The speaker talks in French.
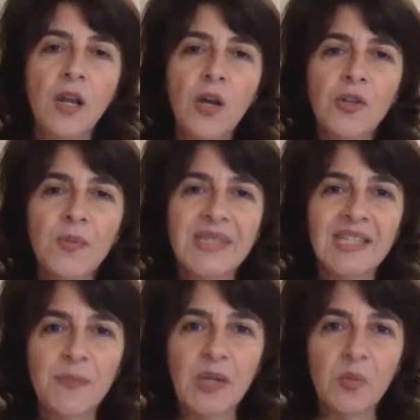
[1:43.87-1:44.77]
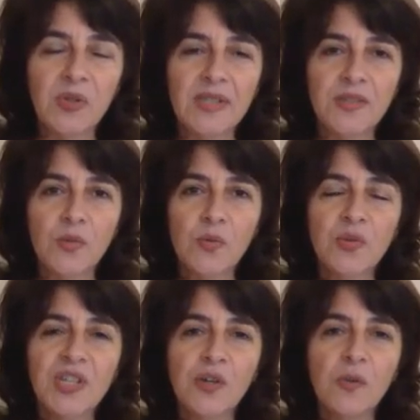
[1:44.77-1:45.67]
Lors de mes expérimentations,
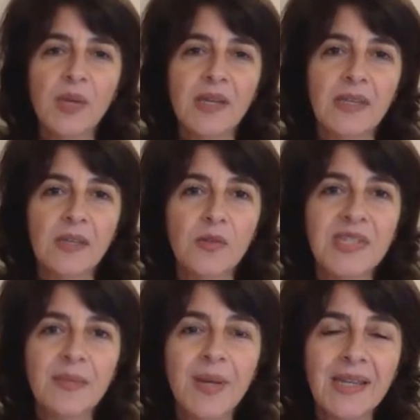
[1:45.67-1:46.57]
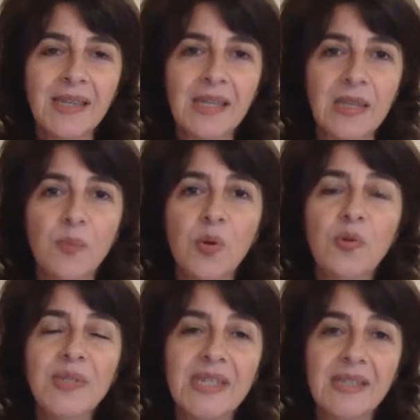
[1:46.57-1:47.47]
j'ai remarqué que ces bactéries
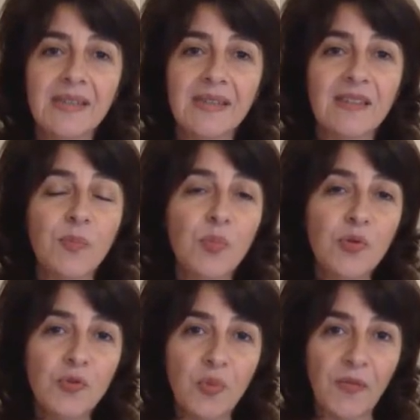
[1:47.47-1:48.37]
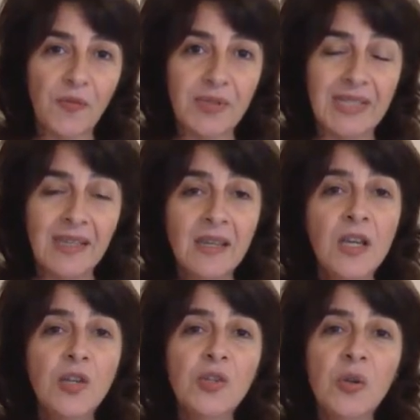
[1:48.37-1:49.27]
produisaient des teintes plus ou moins foncées
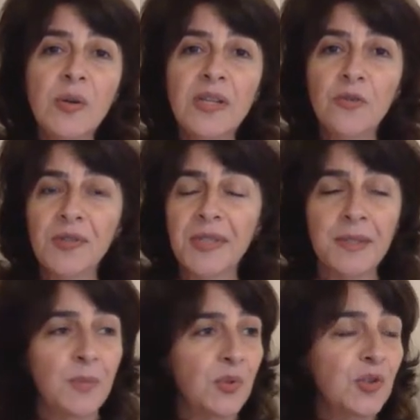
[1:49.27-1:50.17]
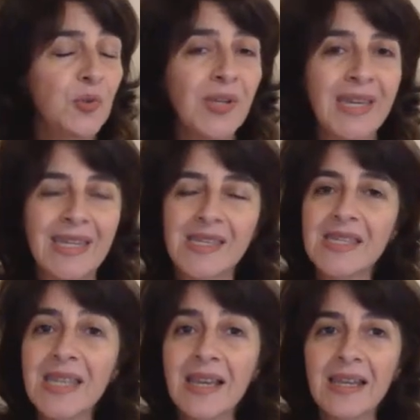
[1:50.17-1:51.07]
selon les nutriments sucrés,
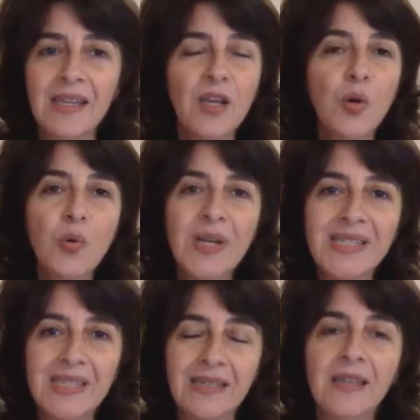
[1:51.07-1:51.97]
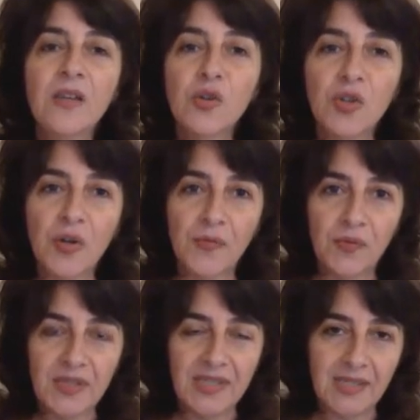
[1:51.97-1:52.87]
salés ou acides que je leur
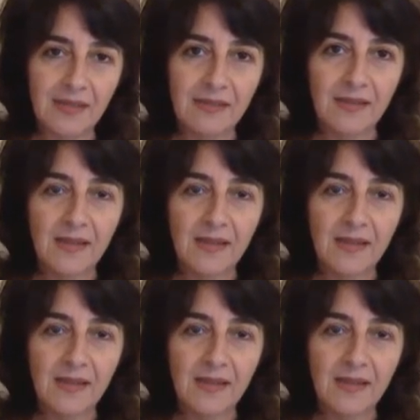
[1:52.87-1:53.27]
fournissais.